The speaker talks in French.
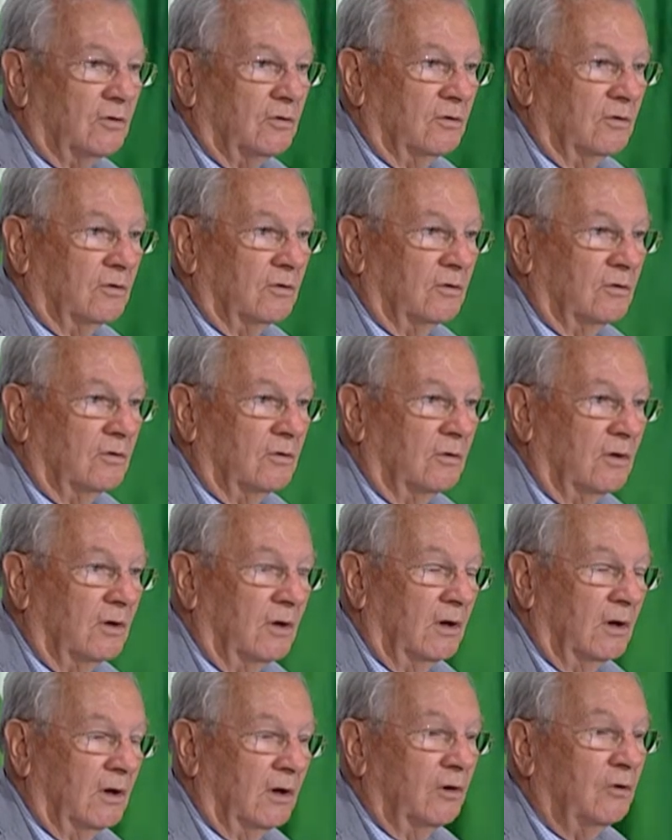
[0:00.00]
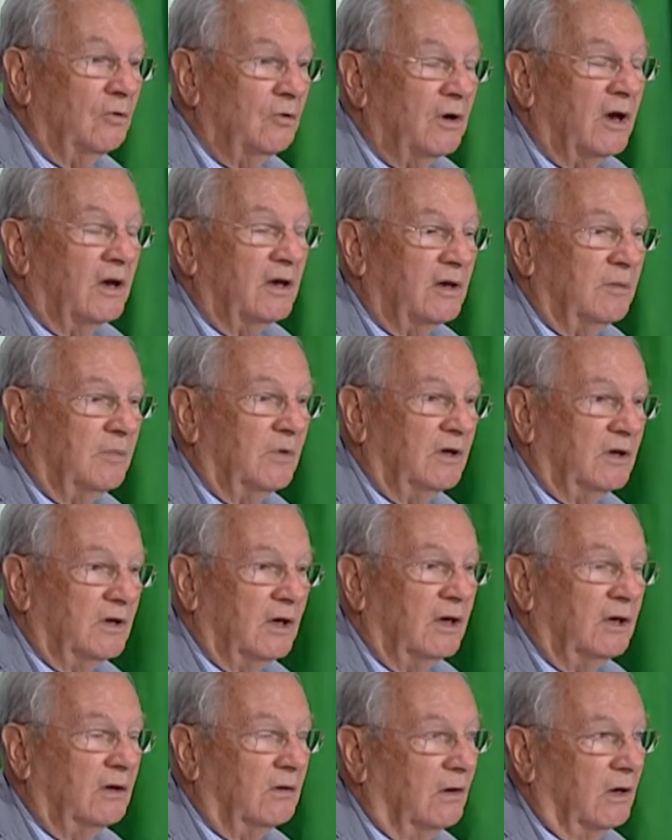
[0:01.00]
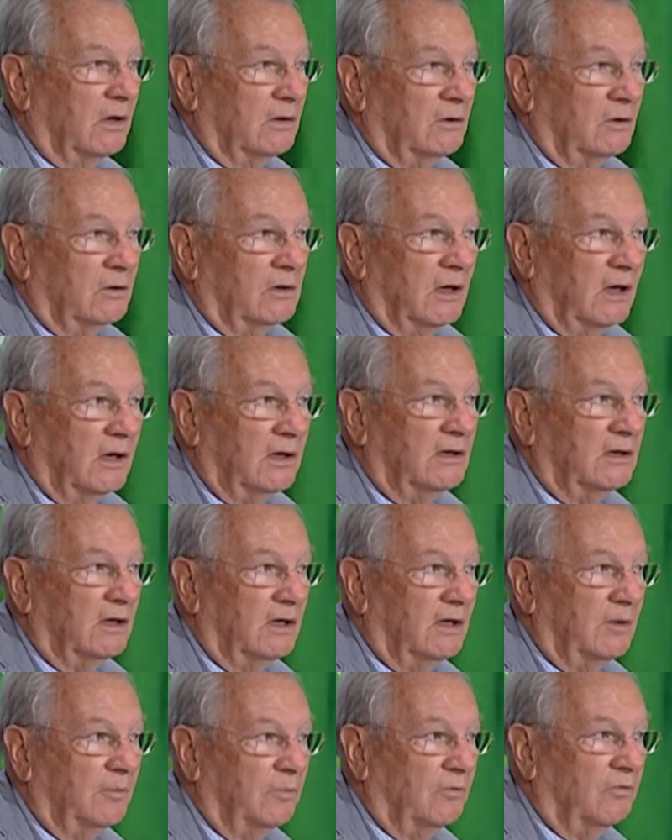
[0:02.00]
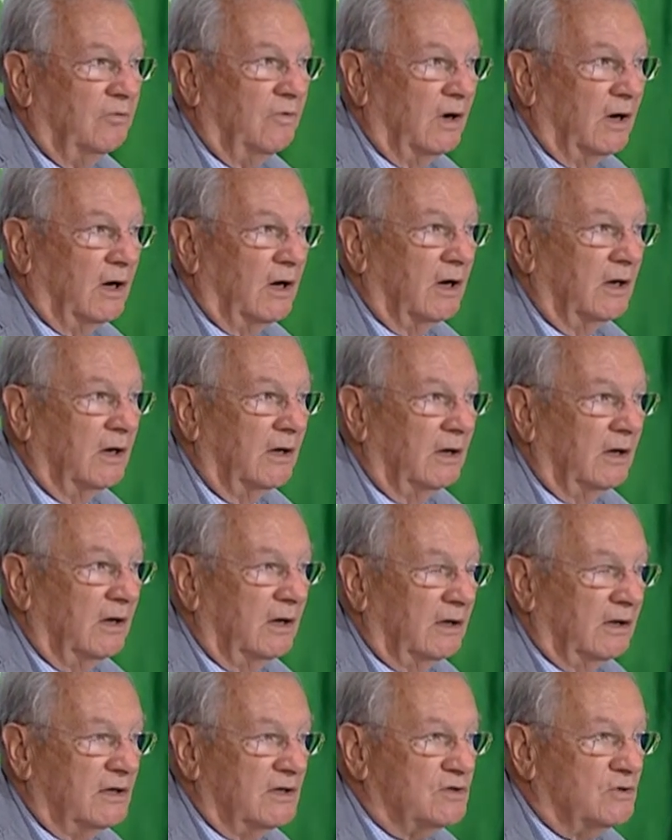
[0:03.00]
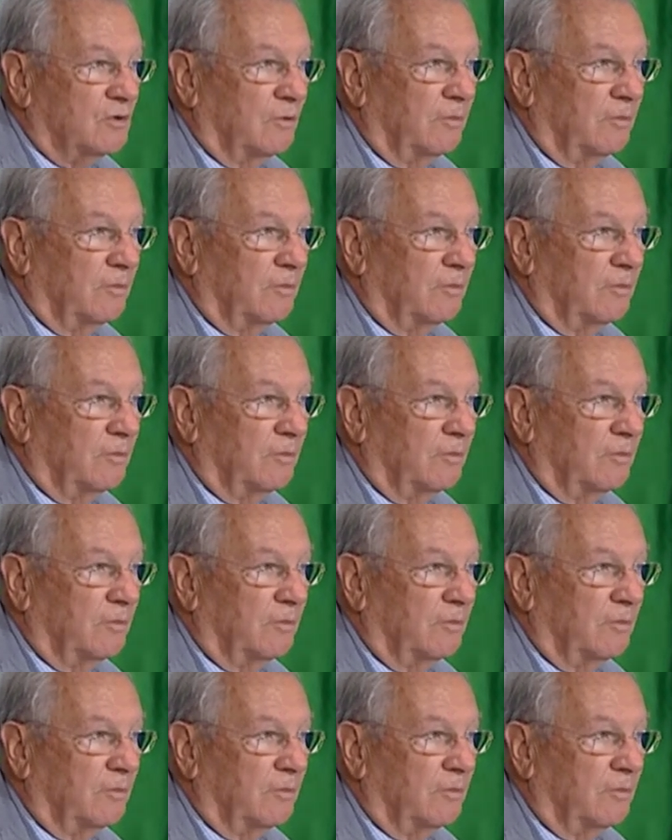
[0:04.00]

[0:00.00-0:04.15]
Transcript: de l'unanimité, de la totalité des pouvoirs qui se